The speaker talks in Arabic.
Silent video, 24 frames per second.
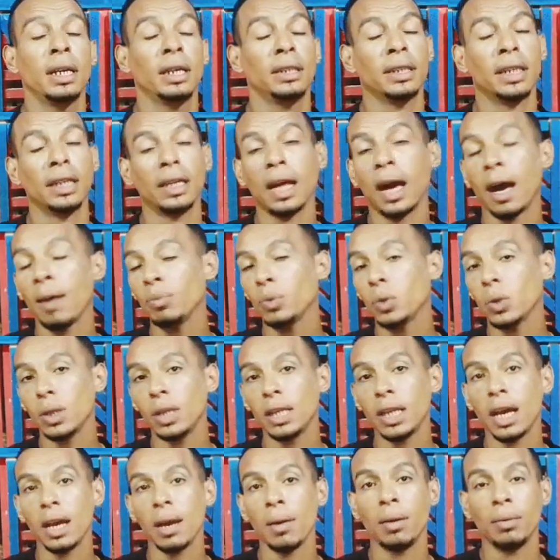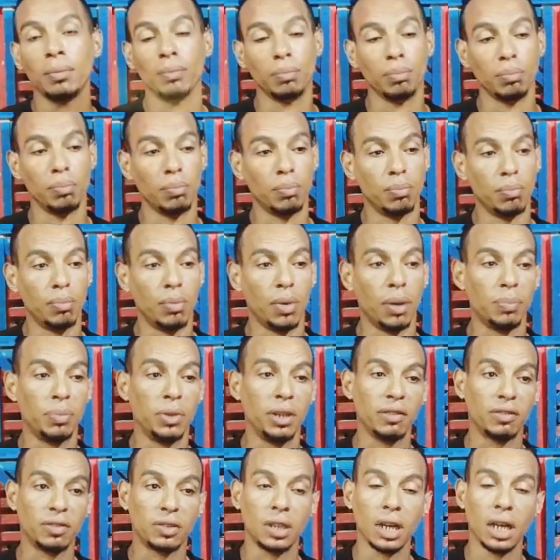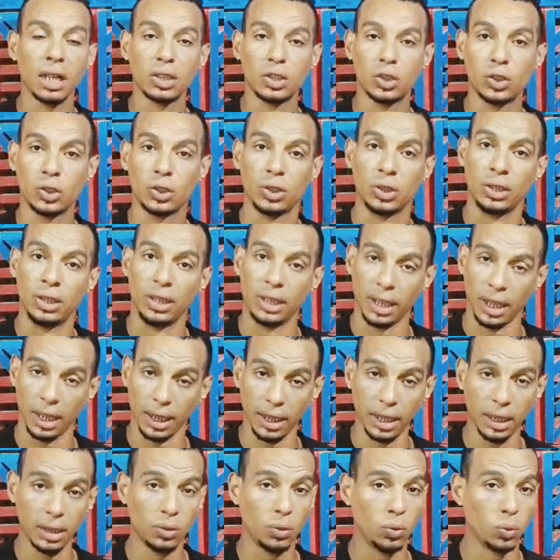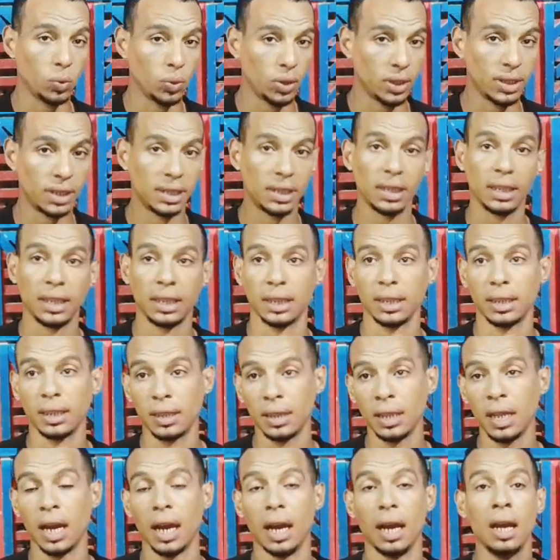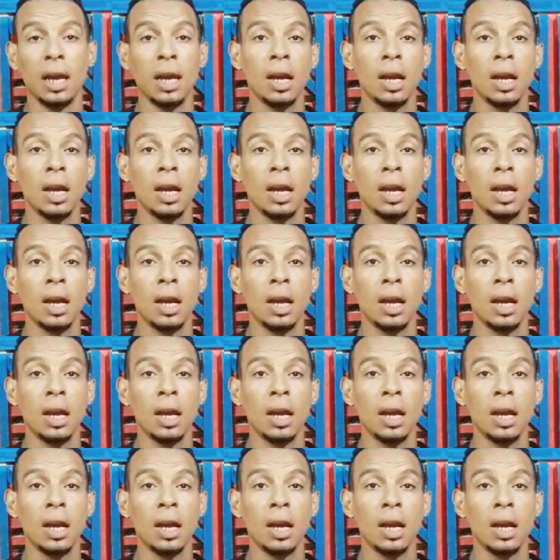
ما الحمد لله ما بنفضلش نعيد ونزيد لا